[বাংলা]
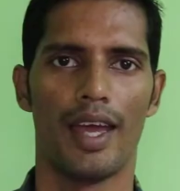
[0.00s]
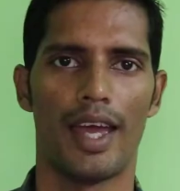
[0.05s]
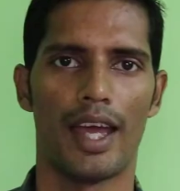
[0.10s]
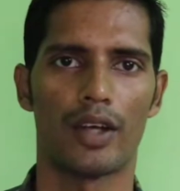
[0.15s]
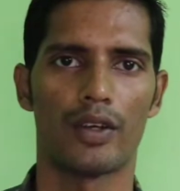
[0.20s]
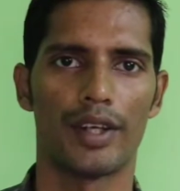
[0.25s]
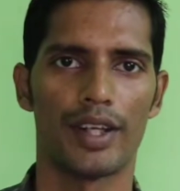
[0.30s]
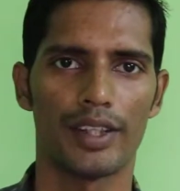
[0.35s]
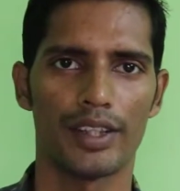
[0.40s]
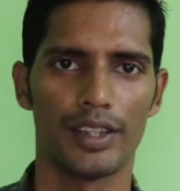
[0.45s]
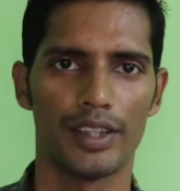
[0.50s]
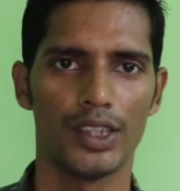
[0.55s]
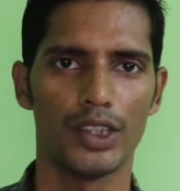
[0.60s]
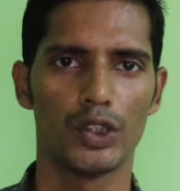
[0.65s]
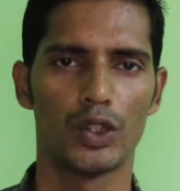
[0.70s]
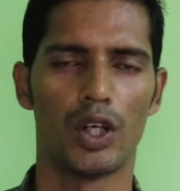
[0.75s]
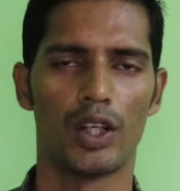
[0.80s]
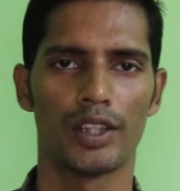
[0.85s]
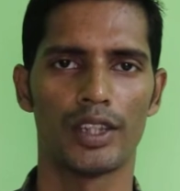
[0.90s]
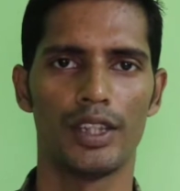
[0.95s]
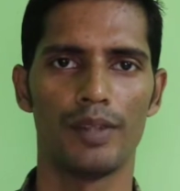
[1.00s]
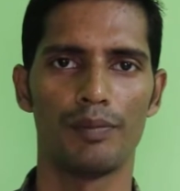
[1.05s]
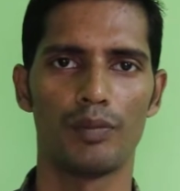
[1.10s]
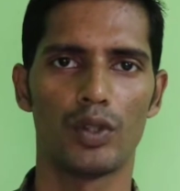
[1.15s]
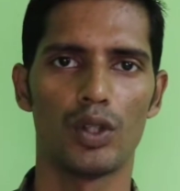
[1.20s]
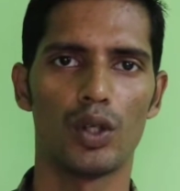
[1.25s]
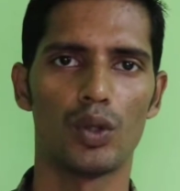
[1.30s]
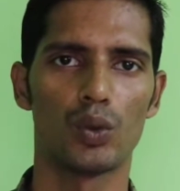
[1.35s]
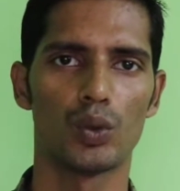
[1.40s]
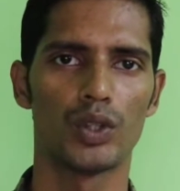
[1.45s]
এখন একটি
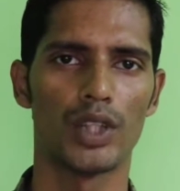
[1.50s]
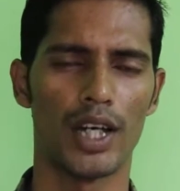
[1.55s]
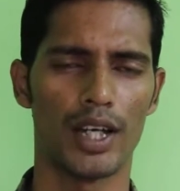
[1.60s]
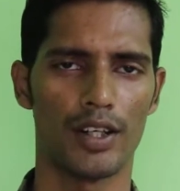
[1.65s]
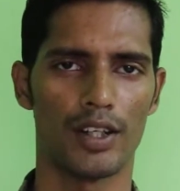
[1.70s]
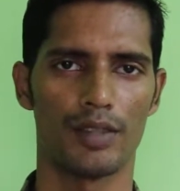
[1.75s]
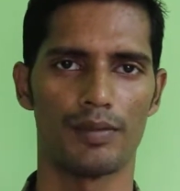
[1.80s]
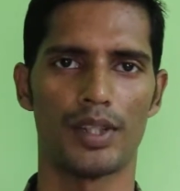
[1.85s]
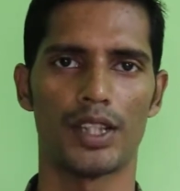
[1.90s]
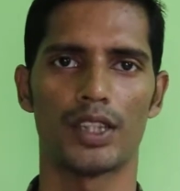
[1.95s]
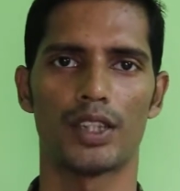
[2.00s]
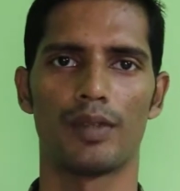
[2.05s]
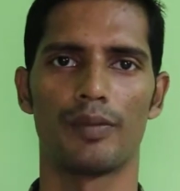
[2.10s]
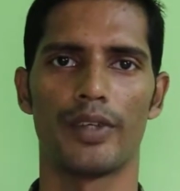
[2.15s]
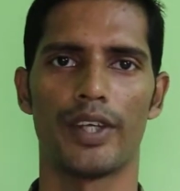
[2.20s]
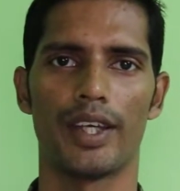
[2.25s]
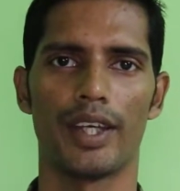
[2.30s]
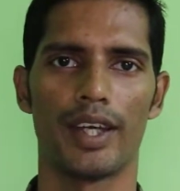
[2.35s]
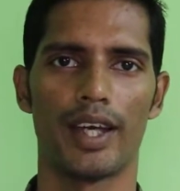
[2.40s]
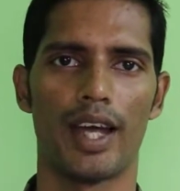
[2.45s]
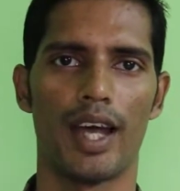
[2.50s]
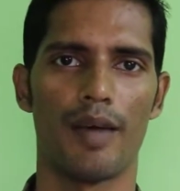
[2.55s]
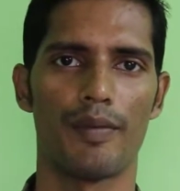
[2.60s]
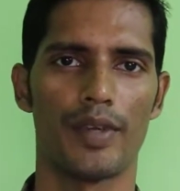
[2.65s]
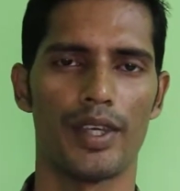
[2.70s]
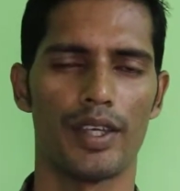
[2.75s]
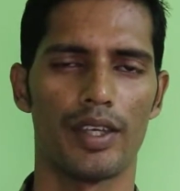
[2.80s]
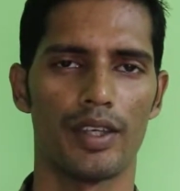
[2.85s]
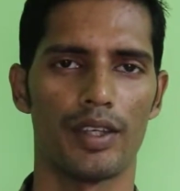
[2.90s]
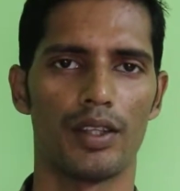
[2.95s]
সংক্ষিপ্ত উদাহরণের মাধ্যমে
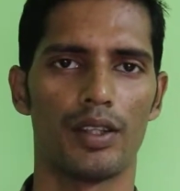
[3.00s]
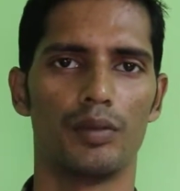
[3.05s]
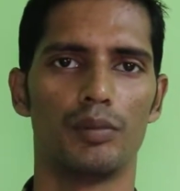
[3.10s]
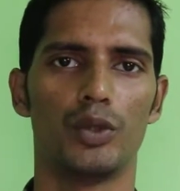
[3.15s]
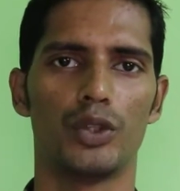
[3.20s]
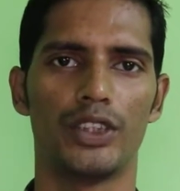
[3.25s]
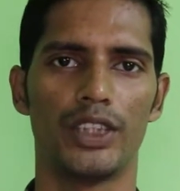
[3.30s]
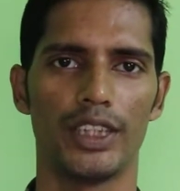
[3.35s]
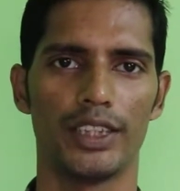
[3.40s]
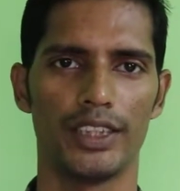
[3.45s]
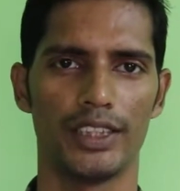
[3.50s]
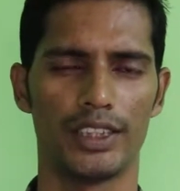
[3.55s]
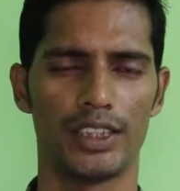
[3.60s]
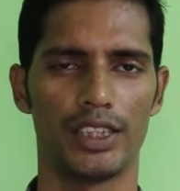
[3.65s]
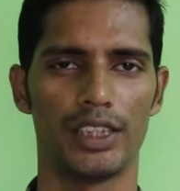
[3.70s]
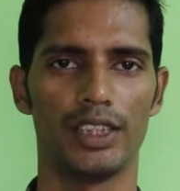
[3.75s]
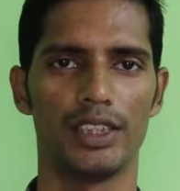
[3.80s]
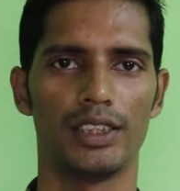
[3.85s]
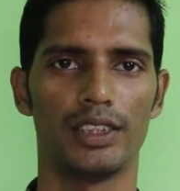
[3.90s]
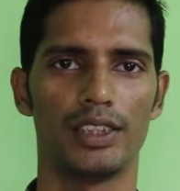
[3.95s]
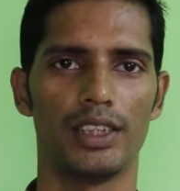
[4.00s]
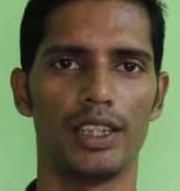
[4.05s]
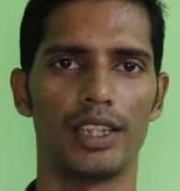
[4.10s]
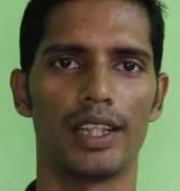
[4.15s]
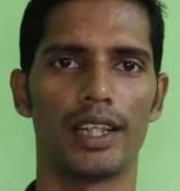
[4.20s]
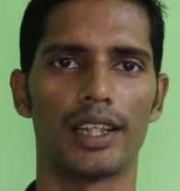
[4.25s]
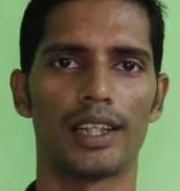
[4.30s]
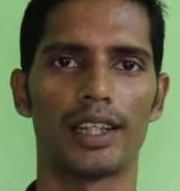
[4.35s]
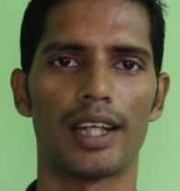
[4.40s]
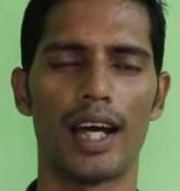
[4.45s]
আমি বুঝিয়ে দিচ্ছি যে
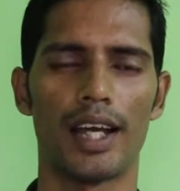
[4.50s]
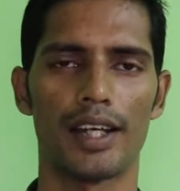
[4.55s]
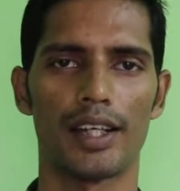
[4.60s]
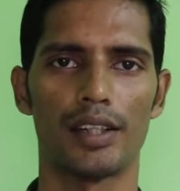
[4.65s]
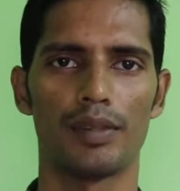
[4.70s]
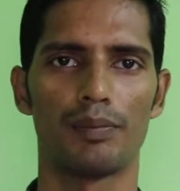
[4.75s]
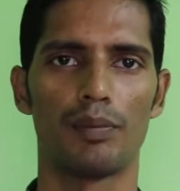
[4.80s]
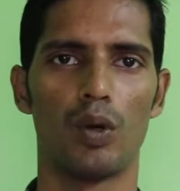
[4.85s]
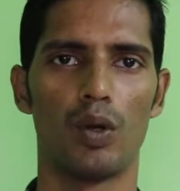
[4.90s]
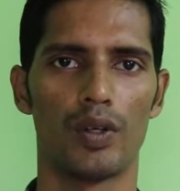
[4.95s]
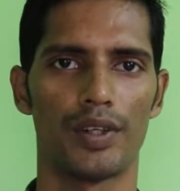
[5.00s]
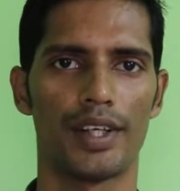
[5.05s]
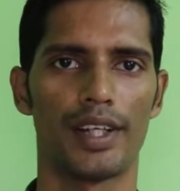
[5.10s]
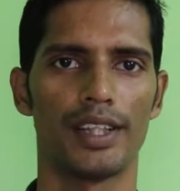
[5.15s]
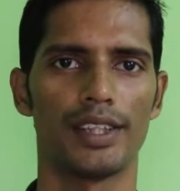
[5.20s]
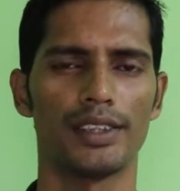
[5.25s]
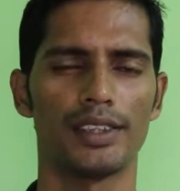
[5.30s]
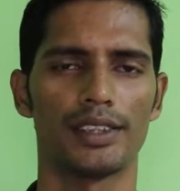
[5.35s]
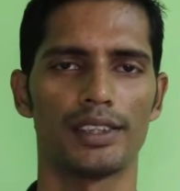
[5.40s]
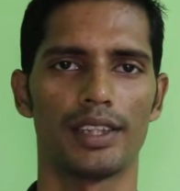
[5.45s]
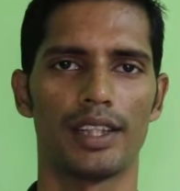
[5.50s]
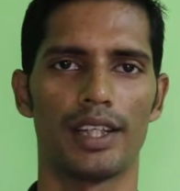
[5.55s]
কারেন্ট ভোল্টেজ